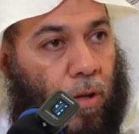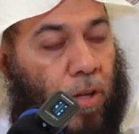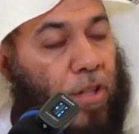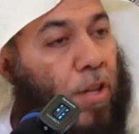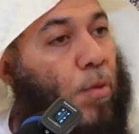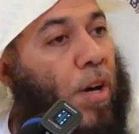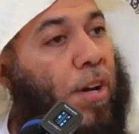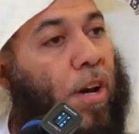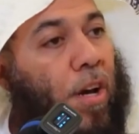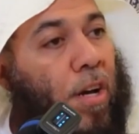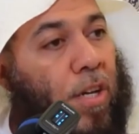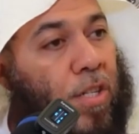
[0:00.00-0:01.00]
عندما
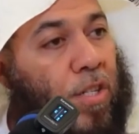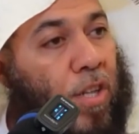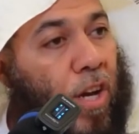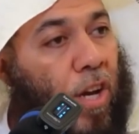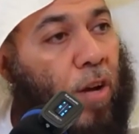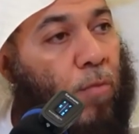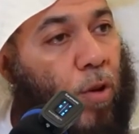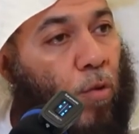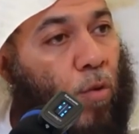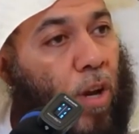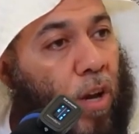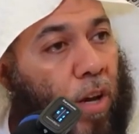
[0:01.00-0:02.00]
رأى الصحابة
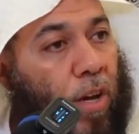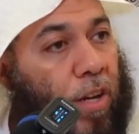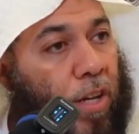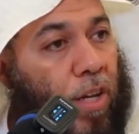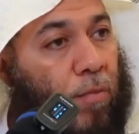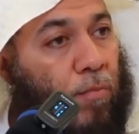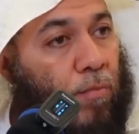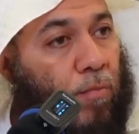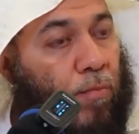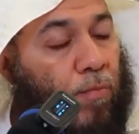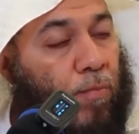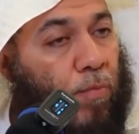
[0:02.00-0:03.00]
رضوان الله عليهم
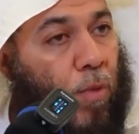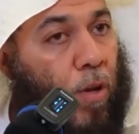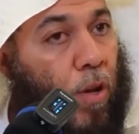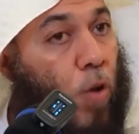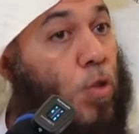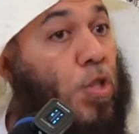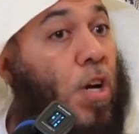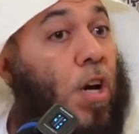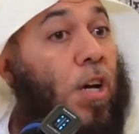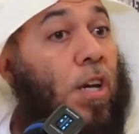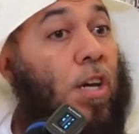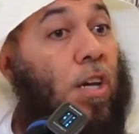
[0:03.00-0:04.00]
رأوا
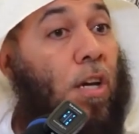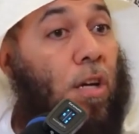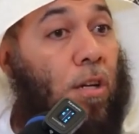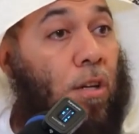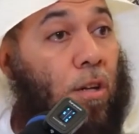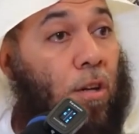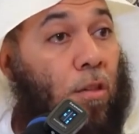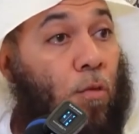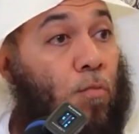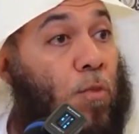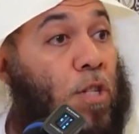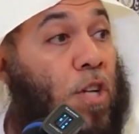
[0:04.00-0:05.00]
الجاهلية
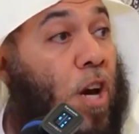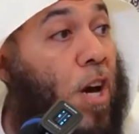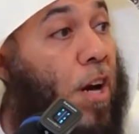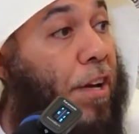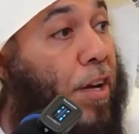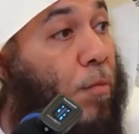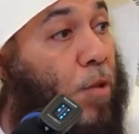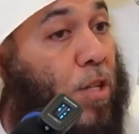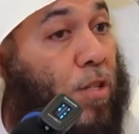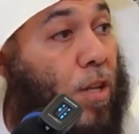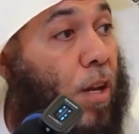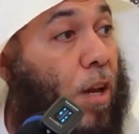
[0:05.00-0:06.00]
ثم جاء
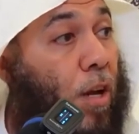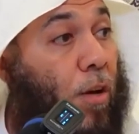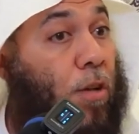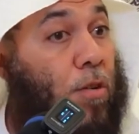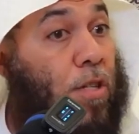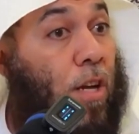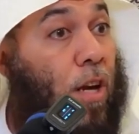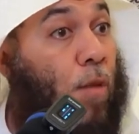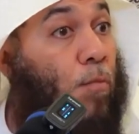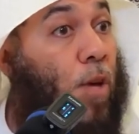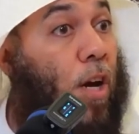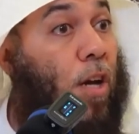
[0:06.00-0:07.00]
النبي صلى الله عليه
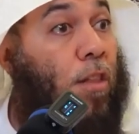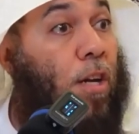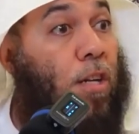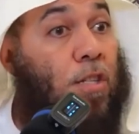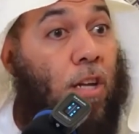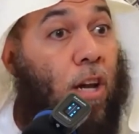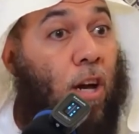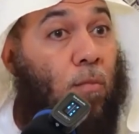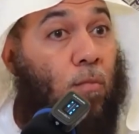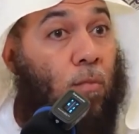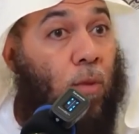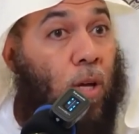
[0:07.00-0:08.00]
وسلم بهذا
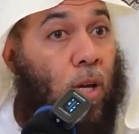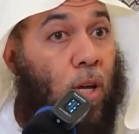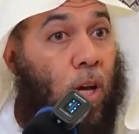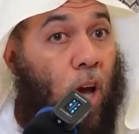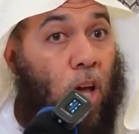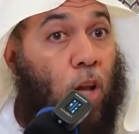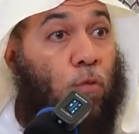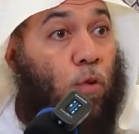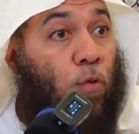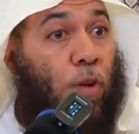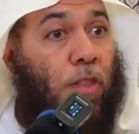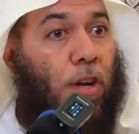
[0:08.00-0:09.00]
الإسلام
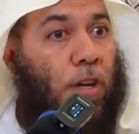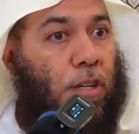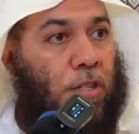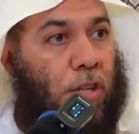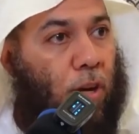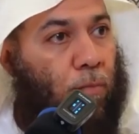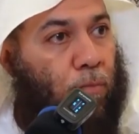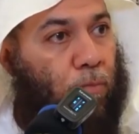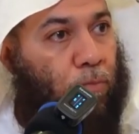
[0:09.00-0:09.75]
عرفوا فضل الإسلام